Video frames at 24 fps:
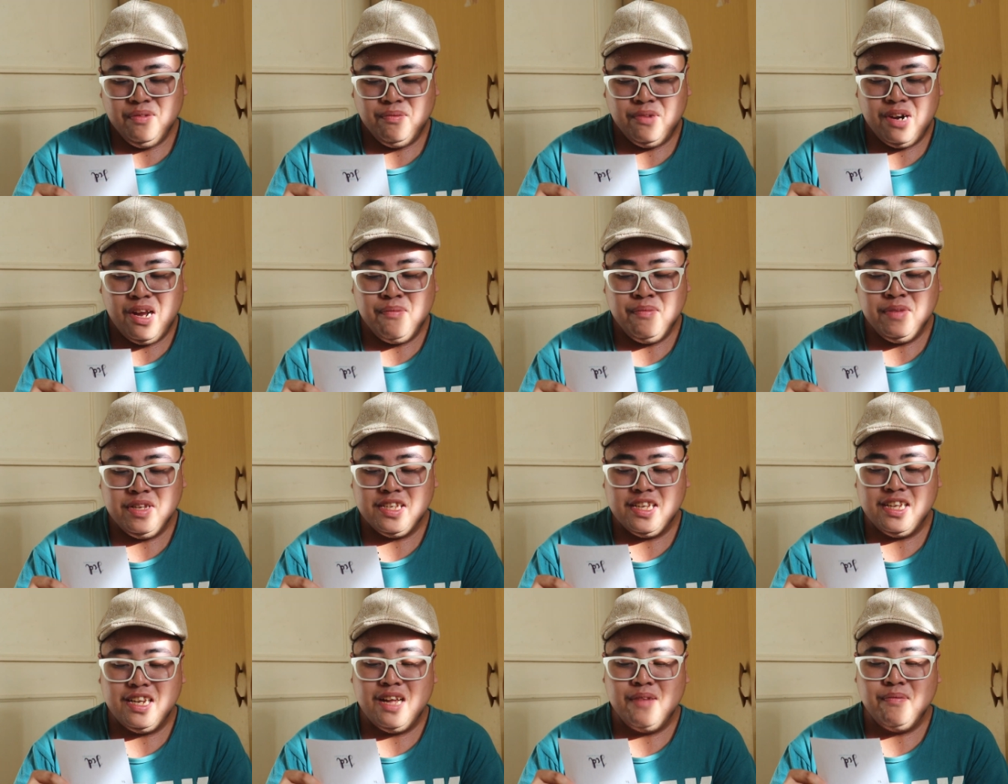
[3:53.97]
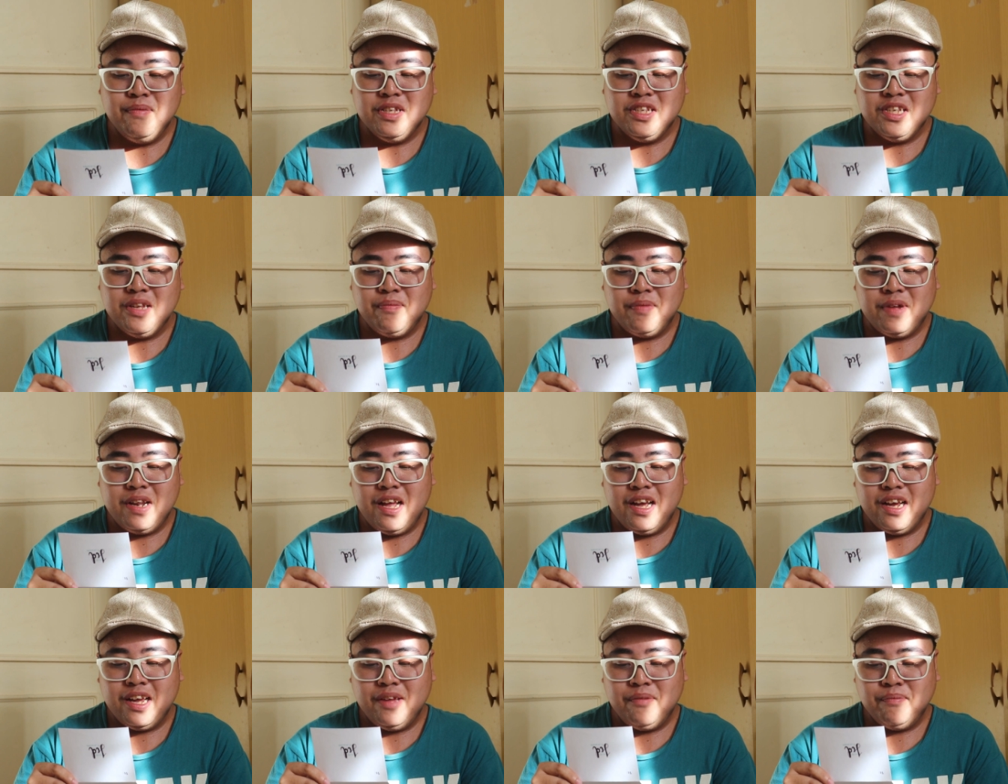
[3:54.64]
Maraming salamat sa
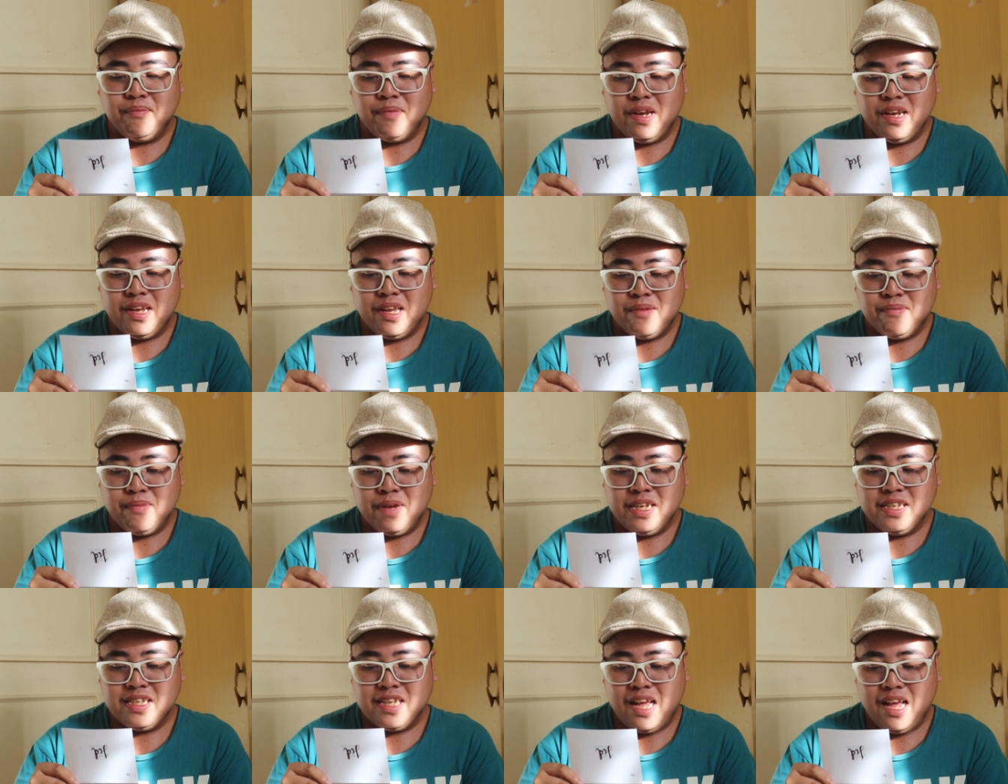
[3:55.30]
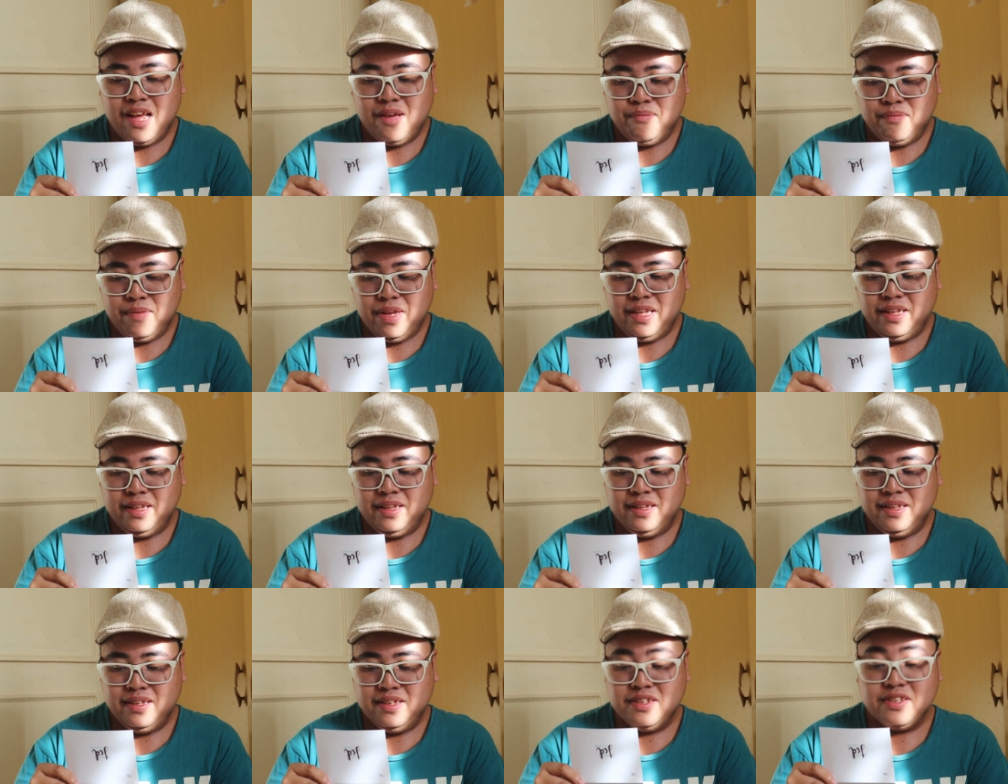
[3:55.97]
palaging paggabay sa
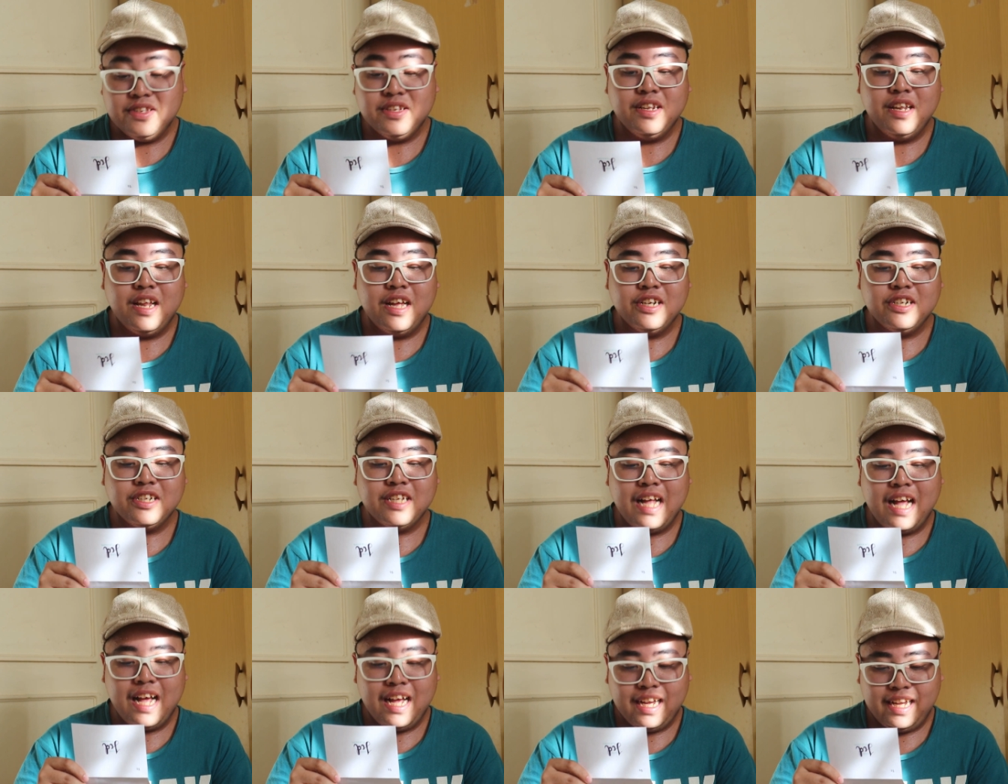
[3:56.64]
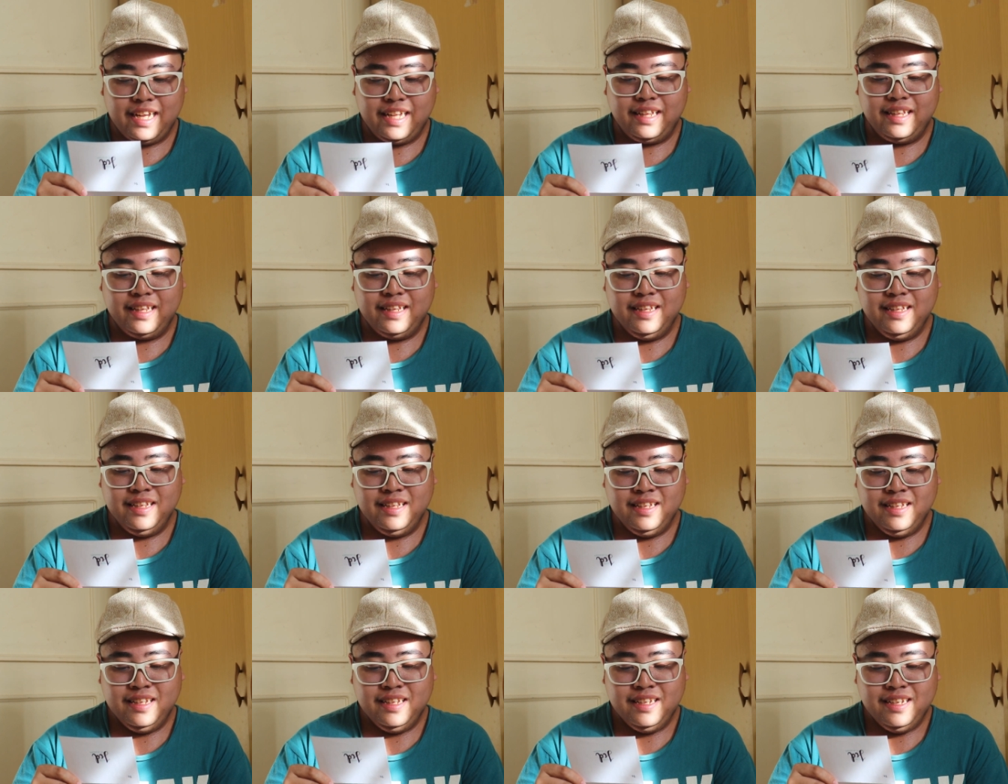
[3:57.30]
amin slash akin.
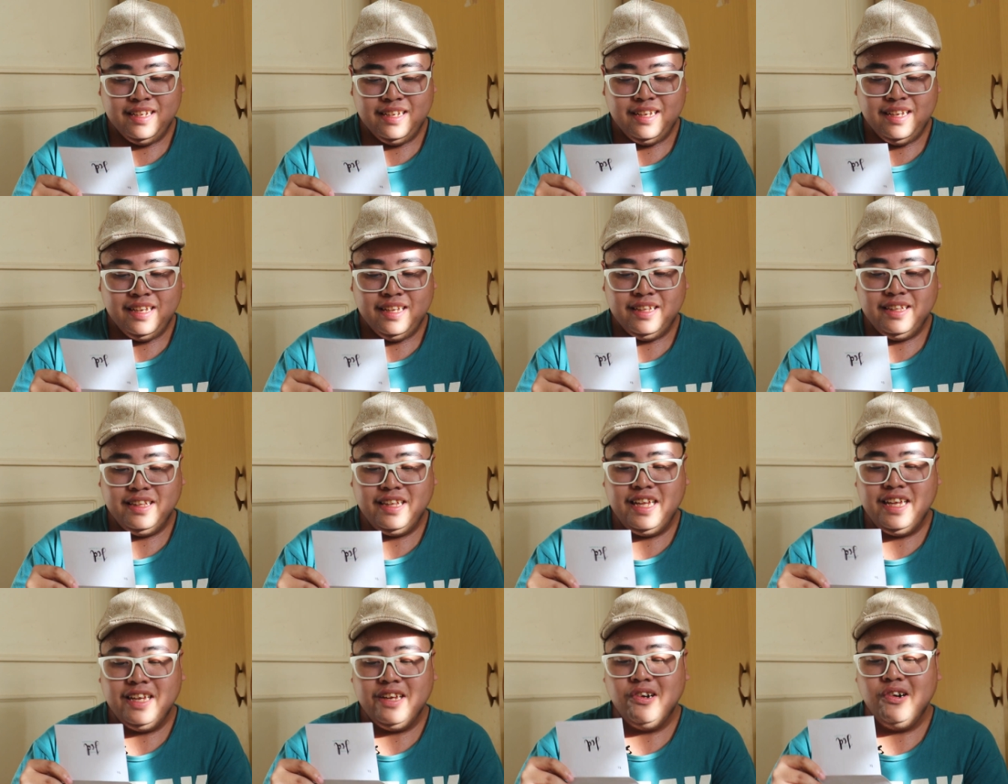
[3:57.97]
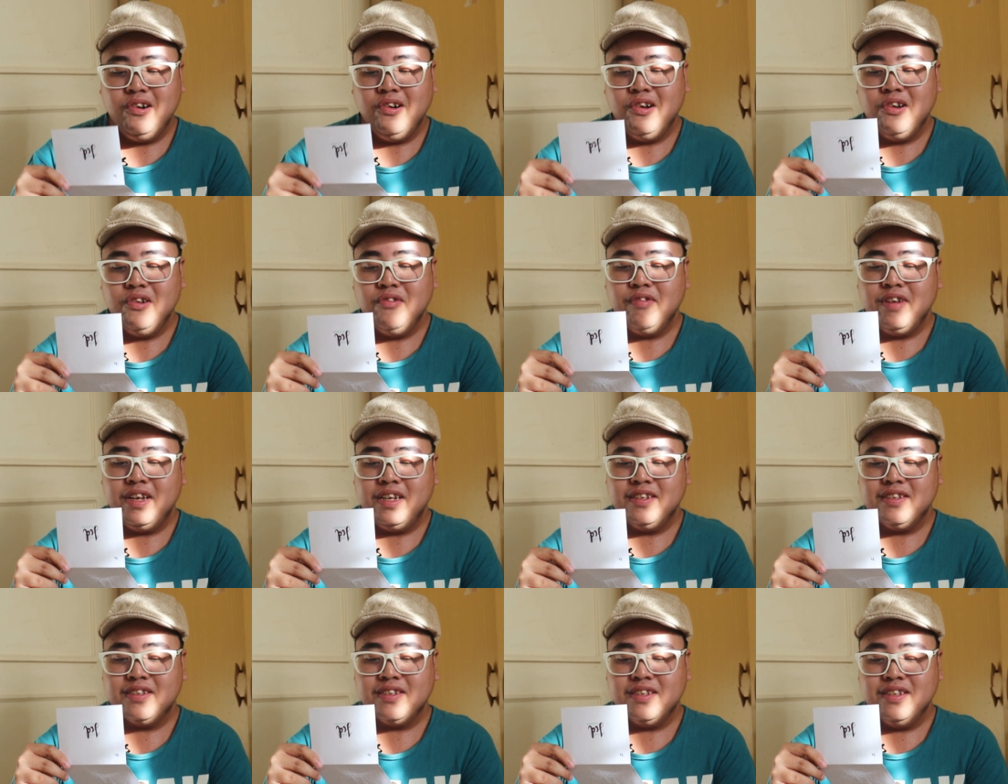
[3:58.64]
Take care
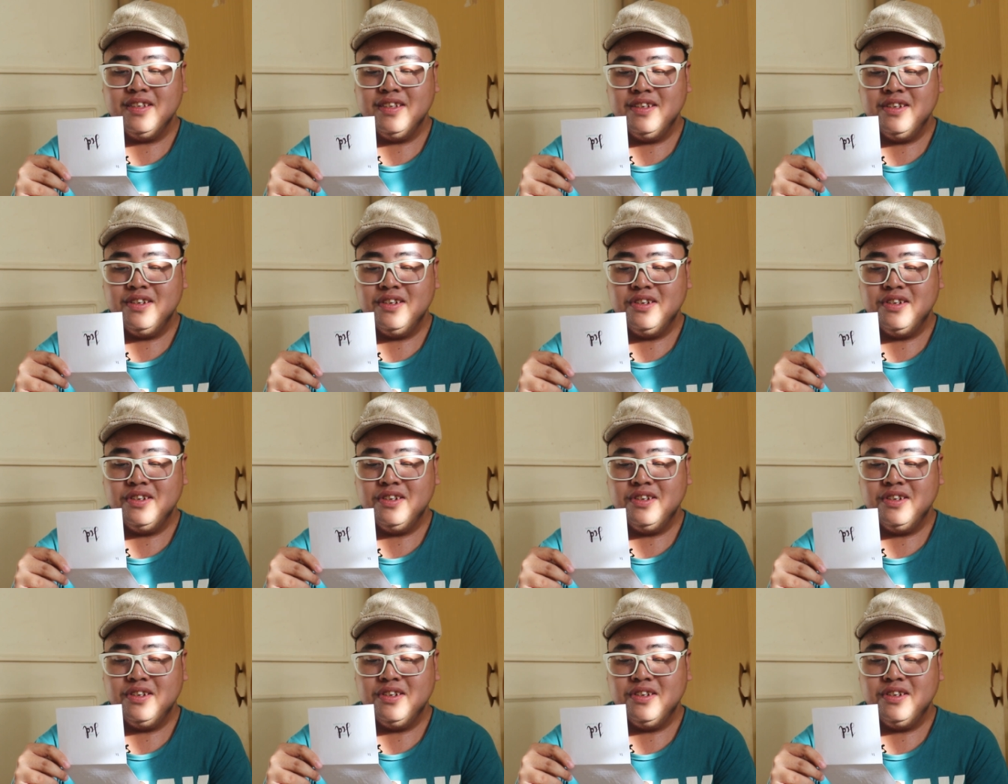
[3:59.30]
always.